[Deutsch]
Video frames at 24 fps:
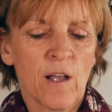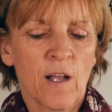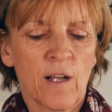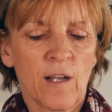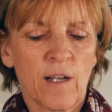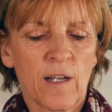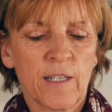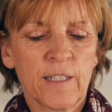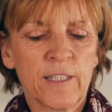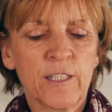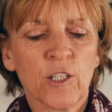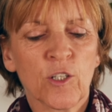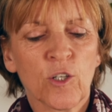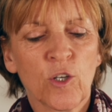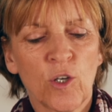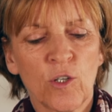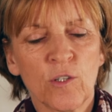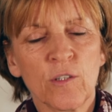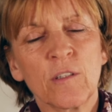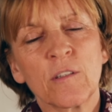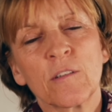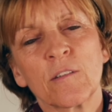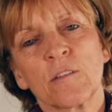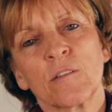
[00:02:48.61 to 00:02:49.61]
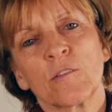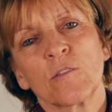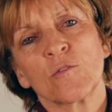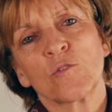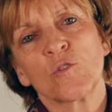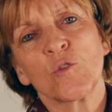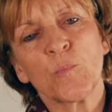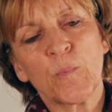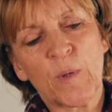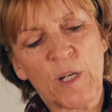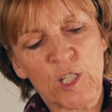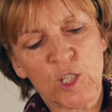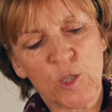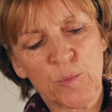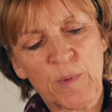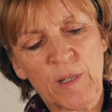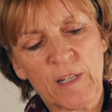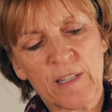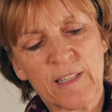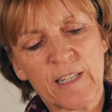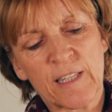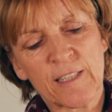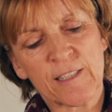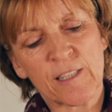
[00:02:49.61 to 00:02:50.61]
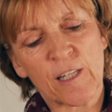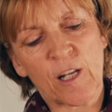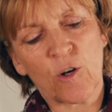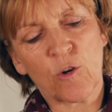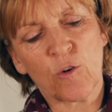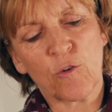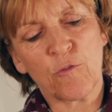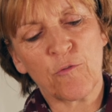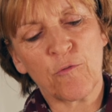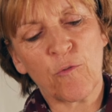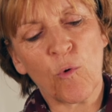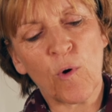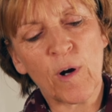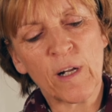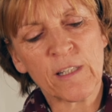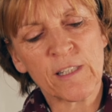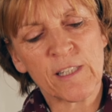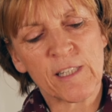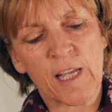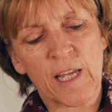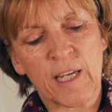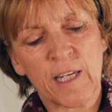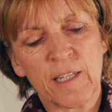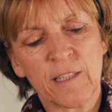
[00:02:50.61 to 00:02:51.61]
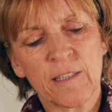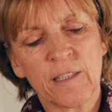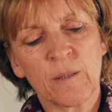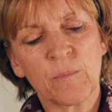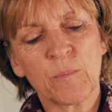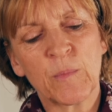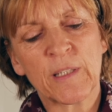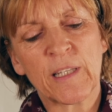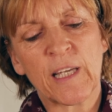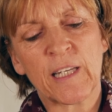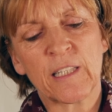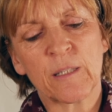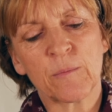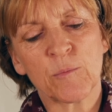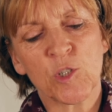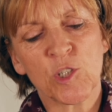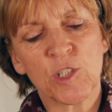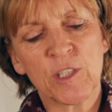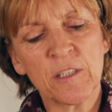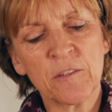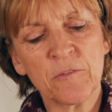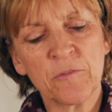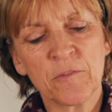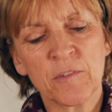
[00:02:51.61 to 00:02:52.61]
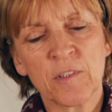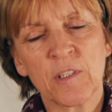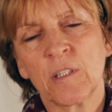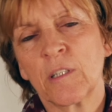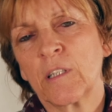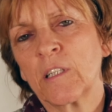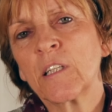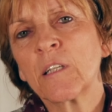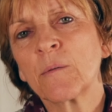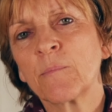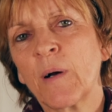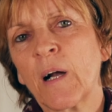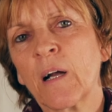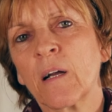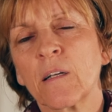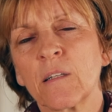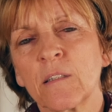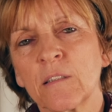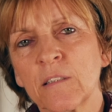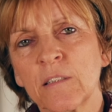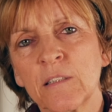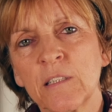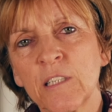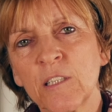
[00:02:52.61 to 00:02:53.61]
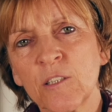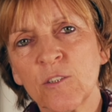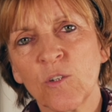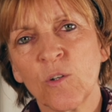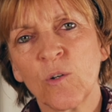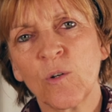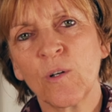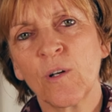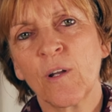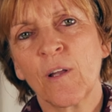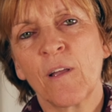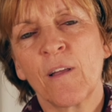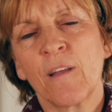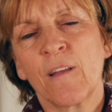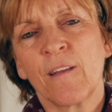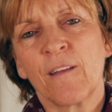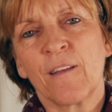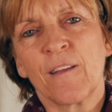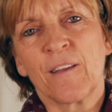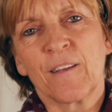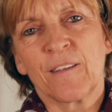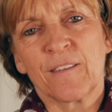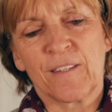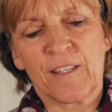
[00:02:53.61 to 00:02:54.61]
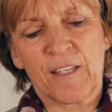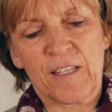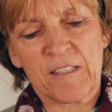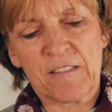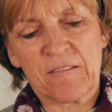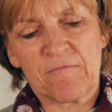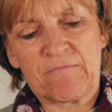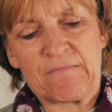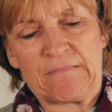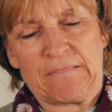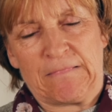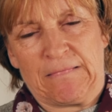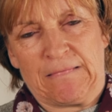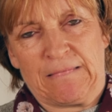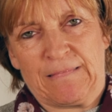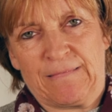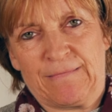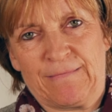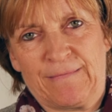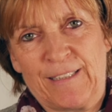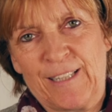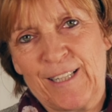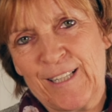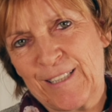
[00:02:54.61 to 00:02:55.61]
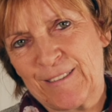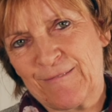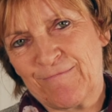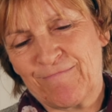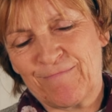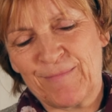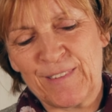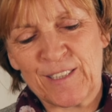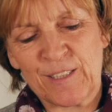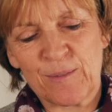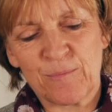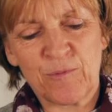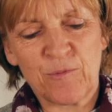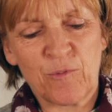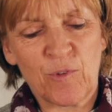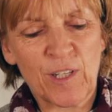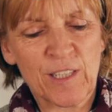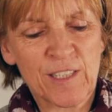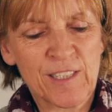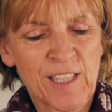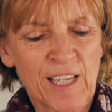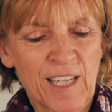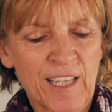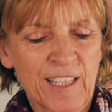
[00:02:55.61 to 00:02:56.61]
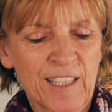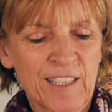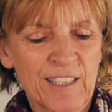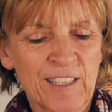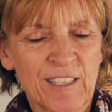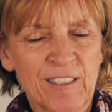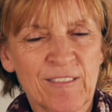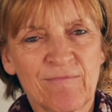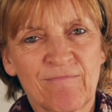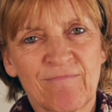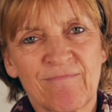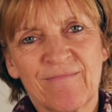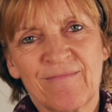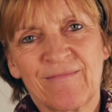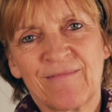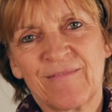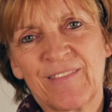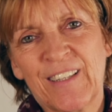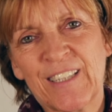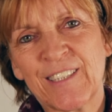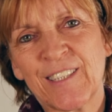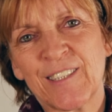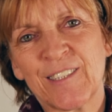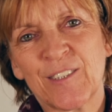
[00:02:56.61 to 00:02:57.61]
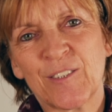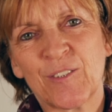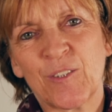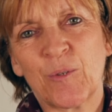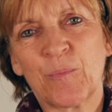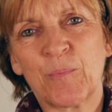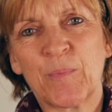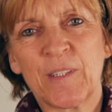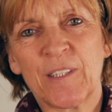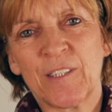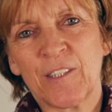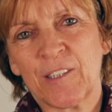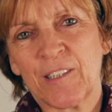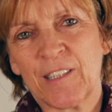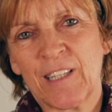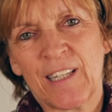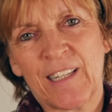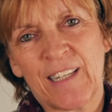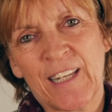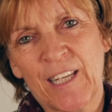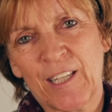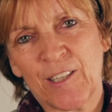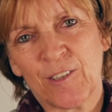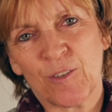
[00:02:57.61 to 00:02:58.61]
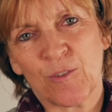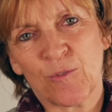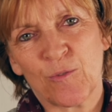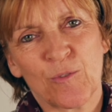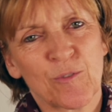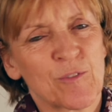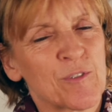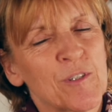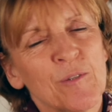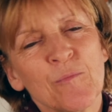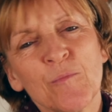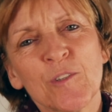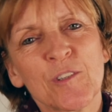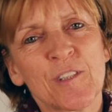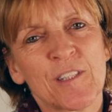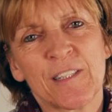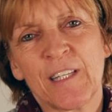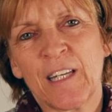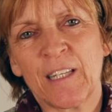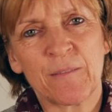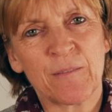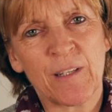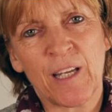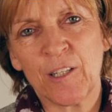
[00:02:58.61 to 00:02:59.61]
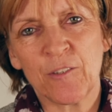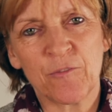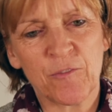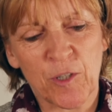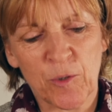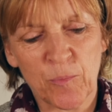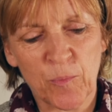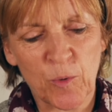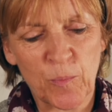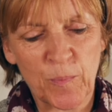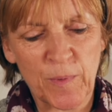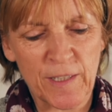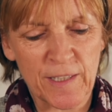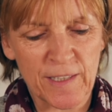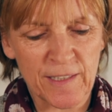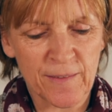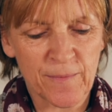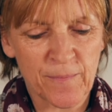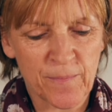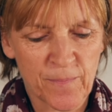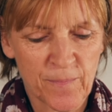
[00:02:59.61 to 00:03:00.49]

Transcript: Äh, ihr könnt zum Beispiel das auch vorzeichnen mit einem Stift. Ich mache es nie so, denn ja, mit dem Vorzeichnen weiß ich nicht, ob ihr euch da leichter tut. Ihr müsst das einfach probieren.